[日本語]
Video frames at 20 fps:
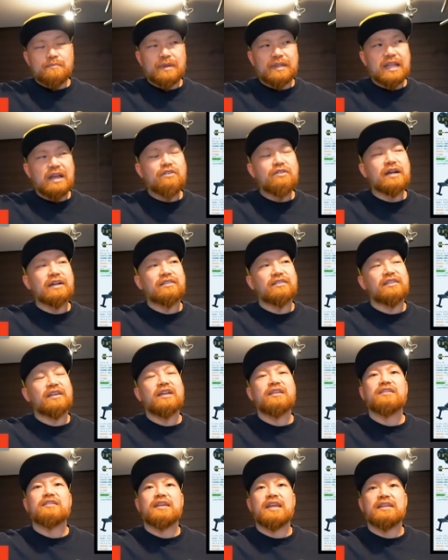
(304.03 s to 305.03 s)
まあ、なおかつさ
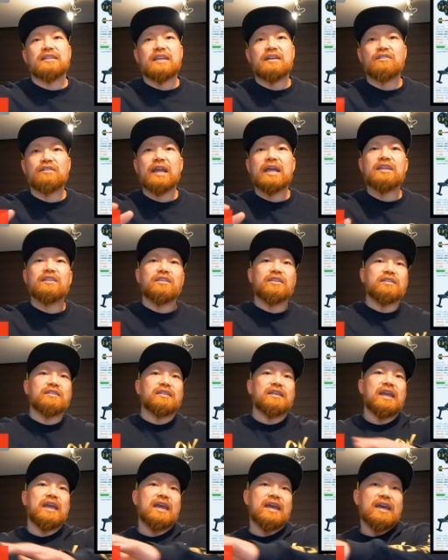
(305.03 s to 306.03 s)
らにね、デクラインっていっ
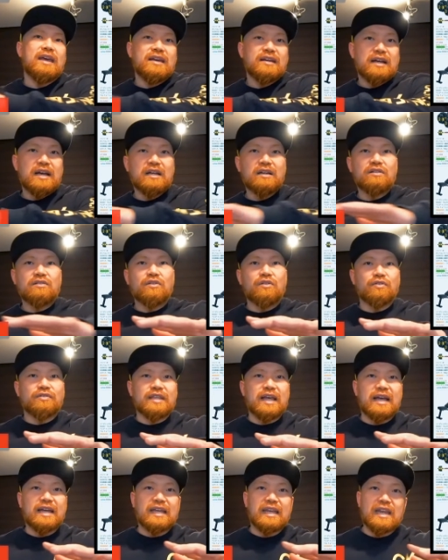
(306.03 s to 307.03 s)
て、角度を
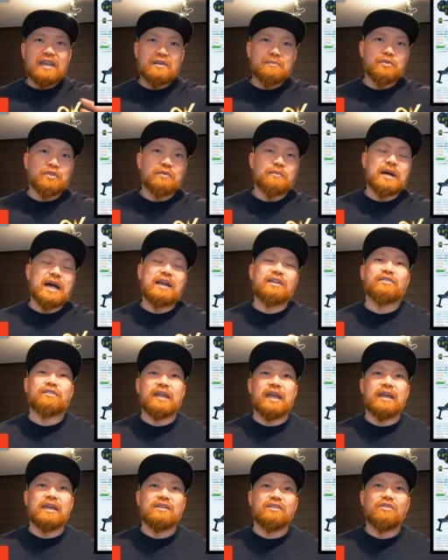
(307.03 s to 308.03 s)
下げれるものもあると
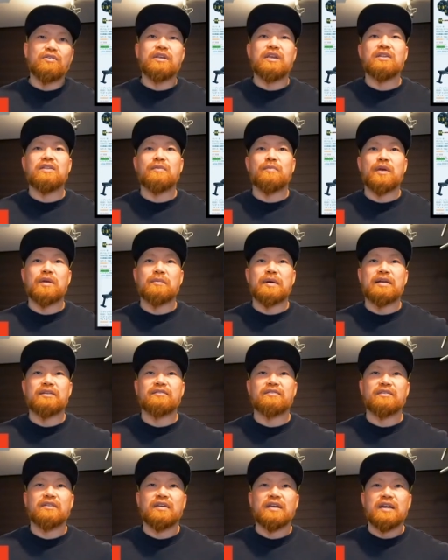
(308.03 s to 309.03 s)
ね、よりいいと思いま
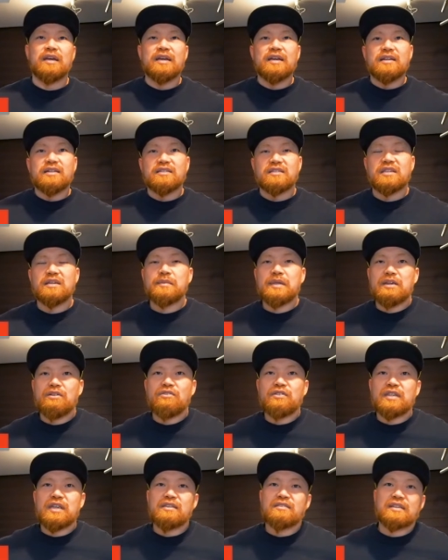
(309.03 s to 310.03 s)
す。ちなみに
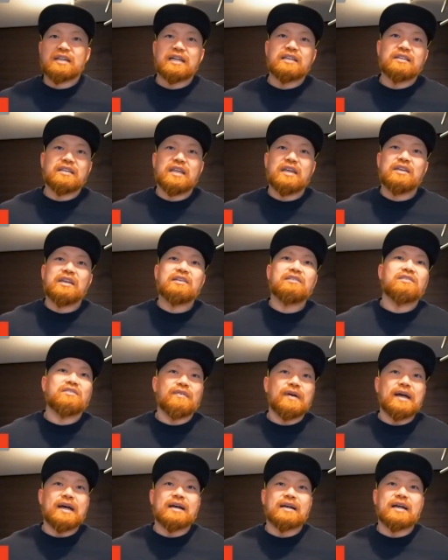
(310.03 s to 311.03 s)
うちで使っているやつ
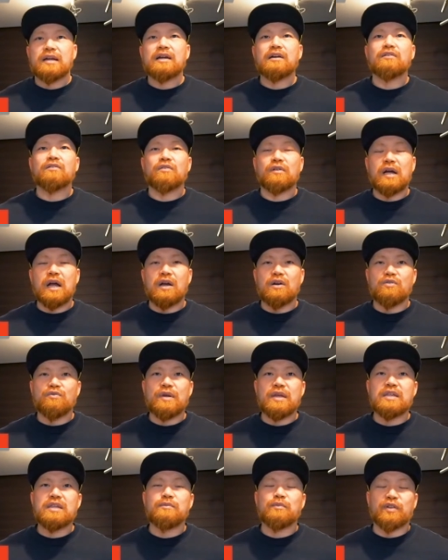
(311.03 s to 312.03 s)
は、角度が
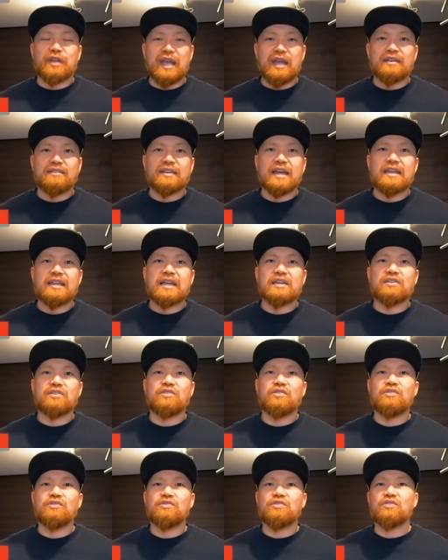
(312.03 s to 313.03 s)
上にもね、最大
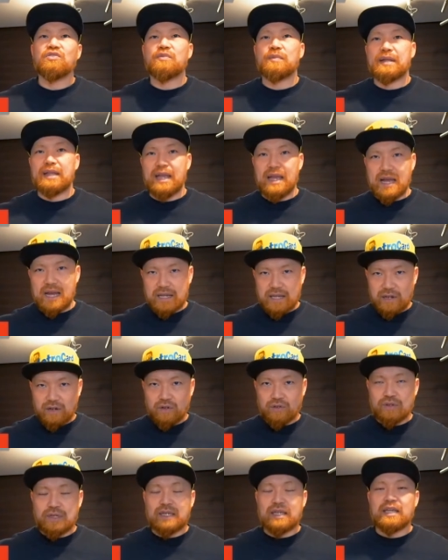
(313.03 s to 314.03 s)
90度まで上げる
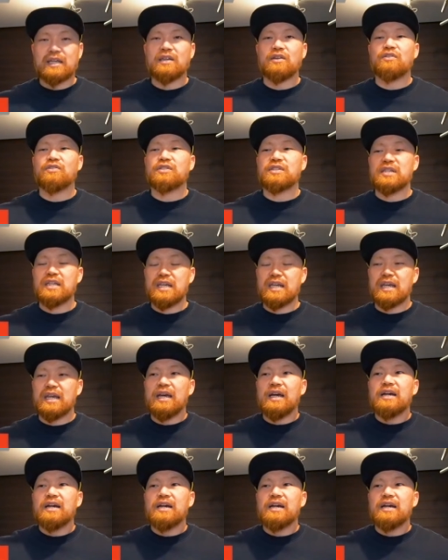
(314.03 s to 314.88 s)
ことができるし、